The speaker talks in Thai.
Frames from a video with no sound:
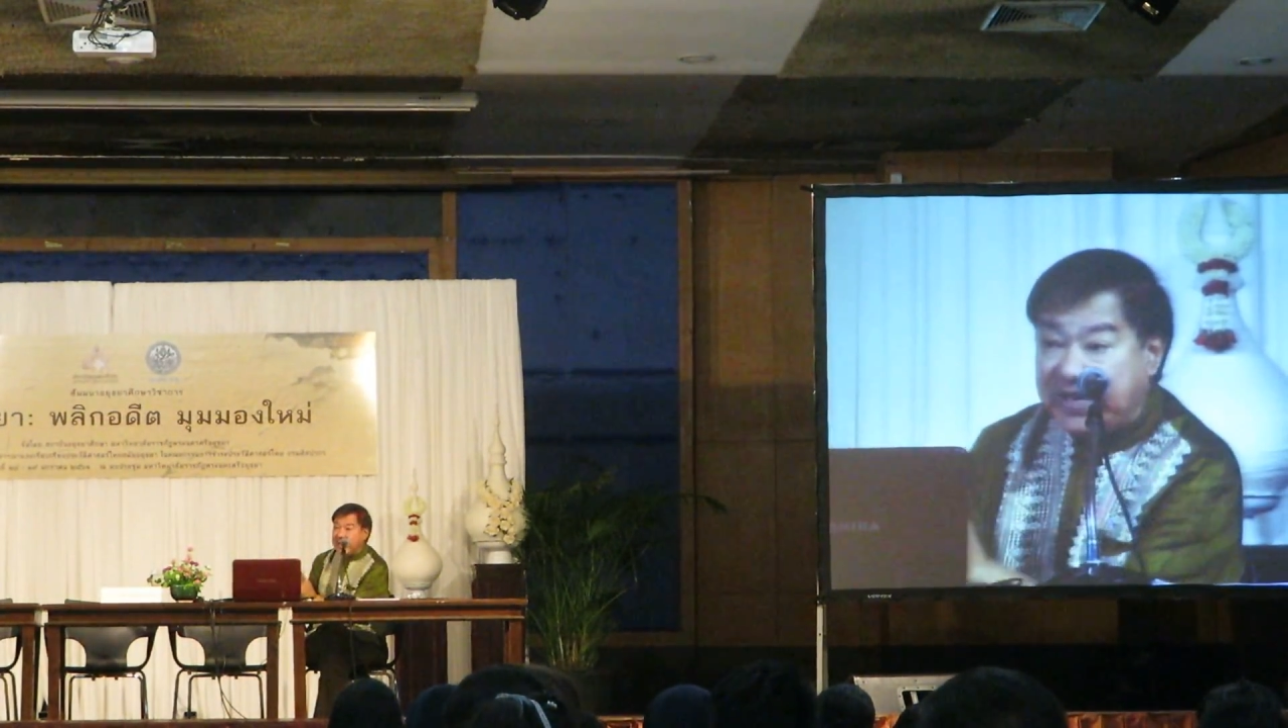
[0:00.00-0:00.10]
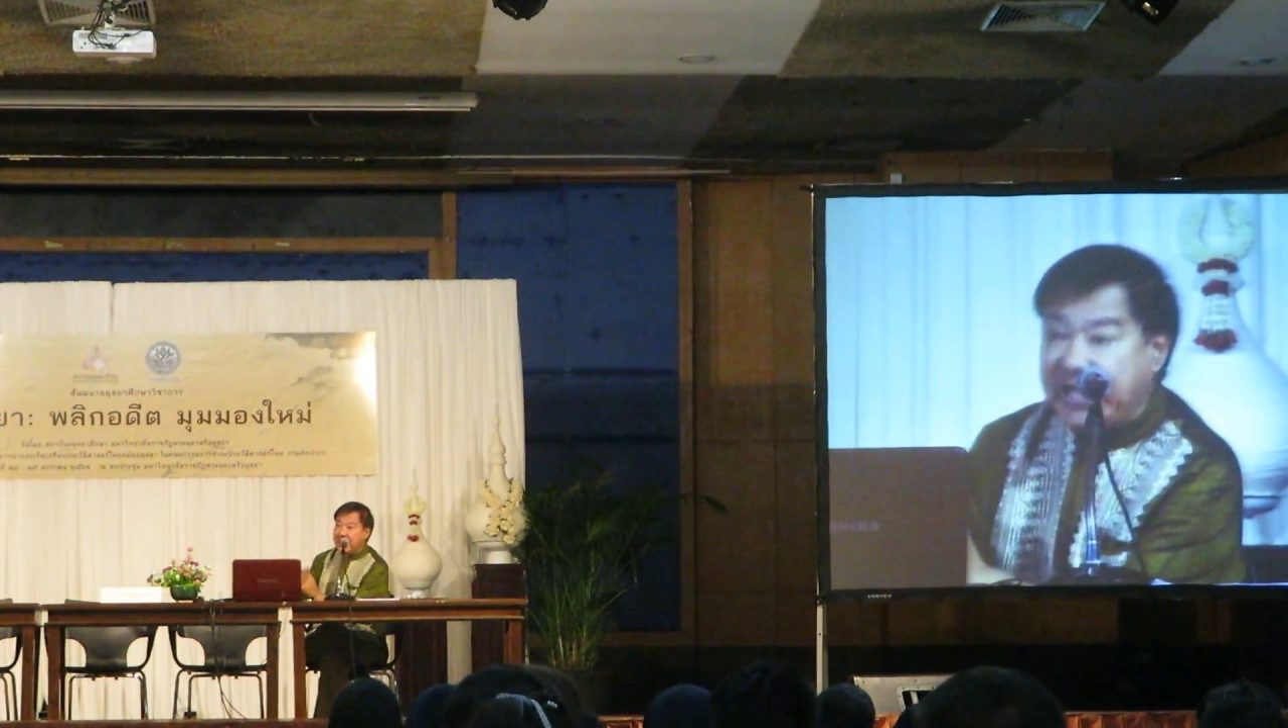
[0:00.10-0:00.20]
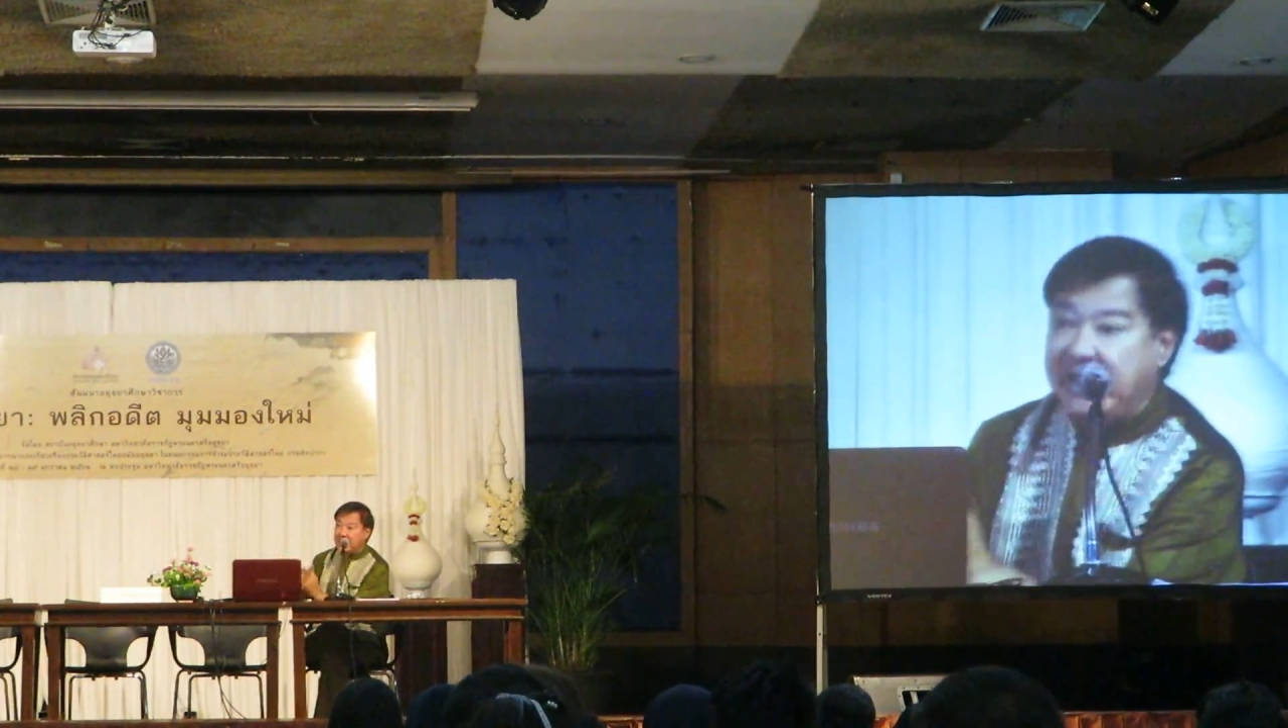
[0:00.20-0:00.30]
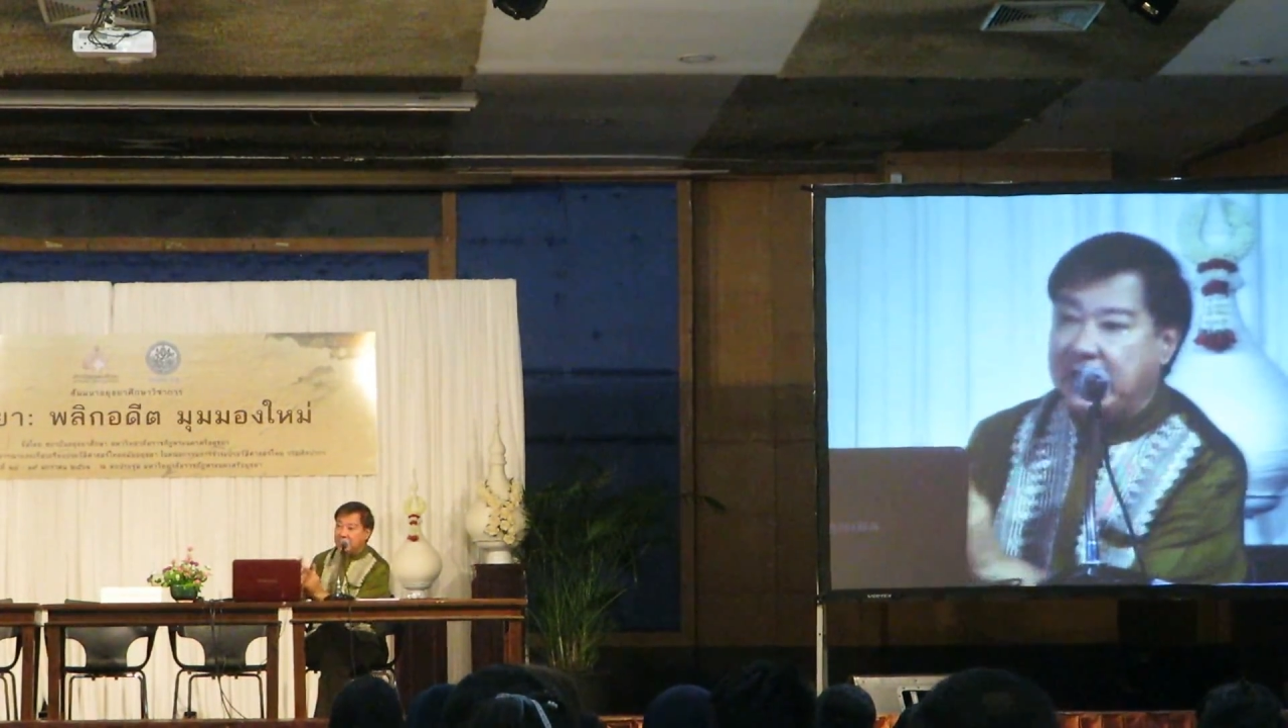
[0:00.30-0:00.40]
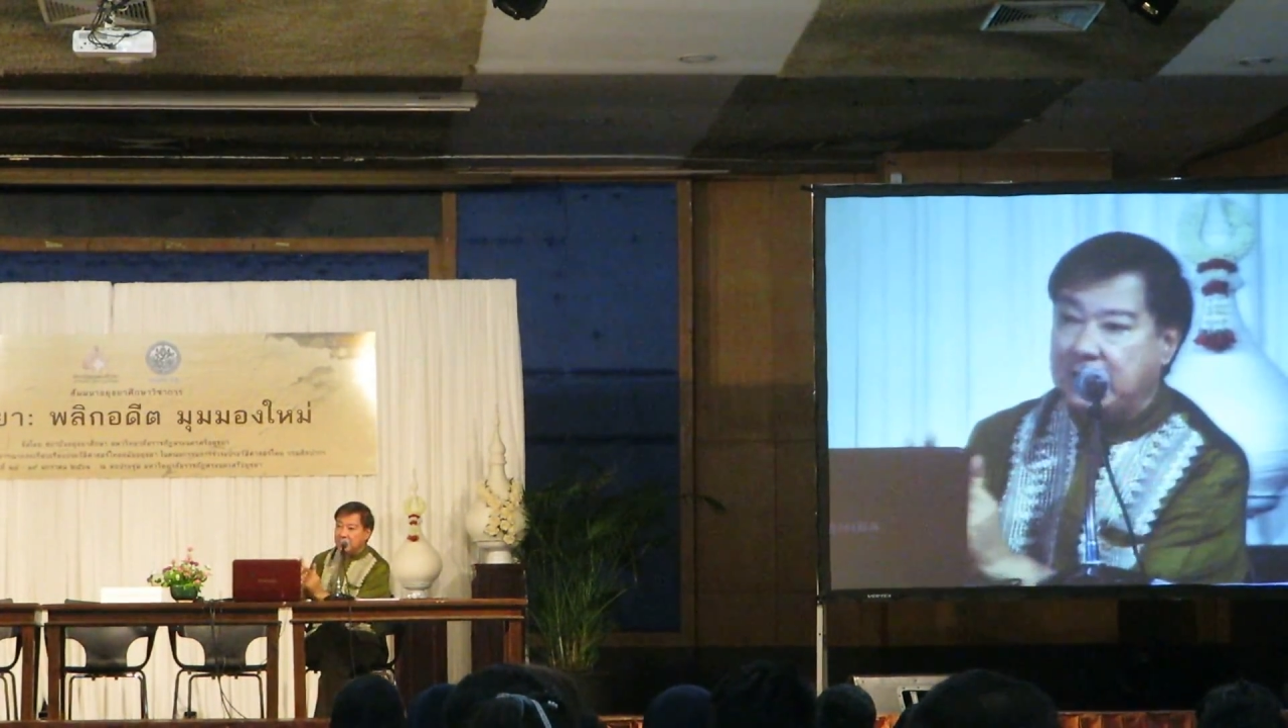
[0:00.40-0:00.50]
นเก
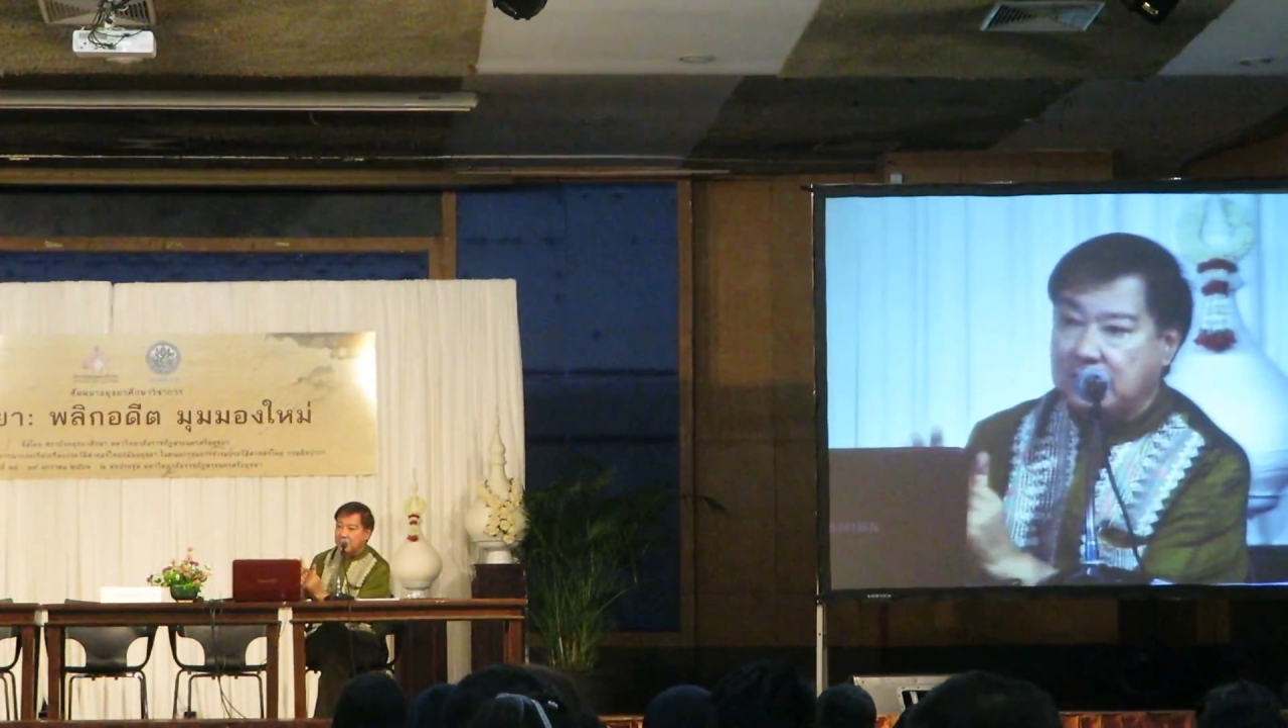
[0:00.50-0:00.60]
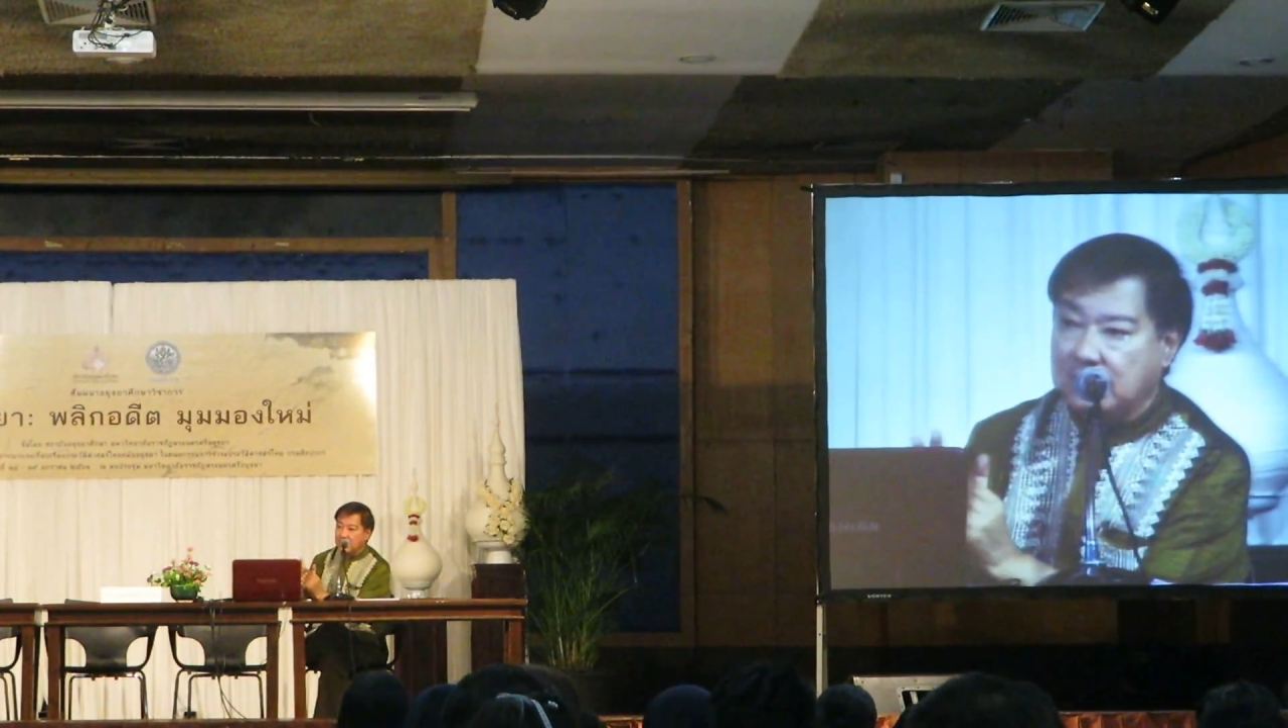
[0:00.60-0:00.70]
ณฑ์